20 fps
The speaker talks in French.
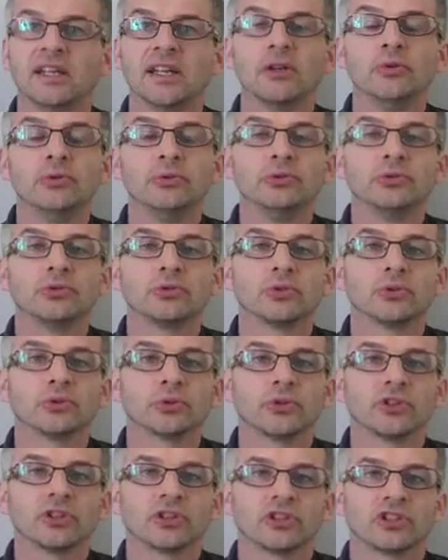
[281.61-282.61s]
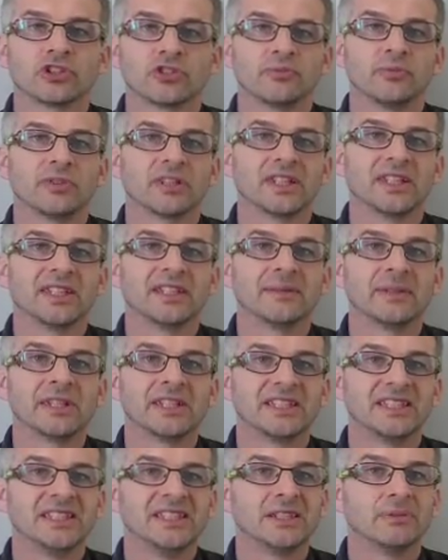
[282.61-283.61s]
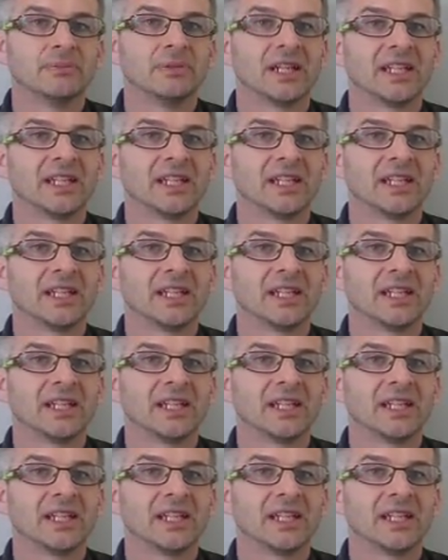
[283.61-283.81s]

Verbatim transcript: la lutte contre le réchauffement climatique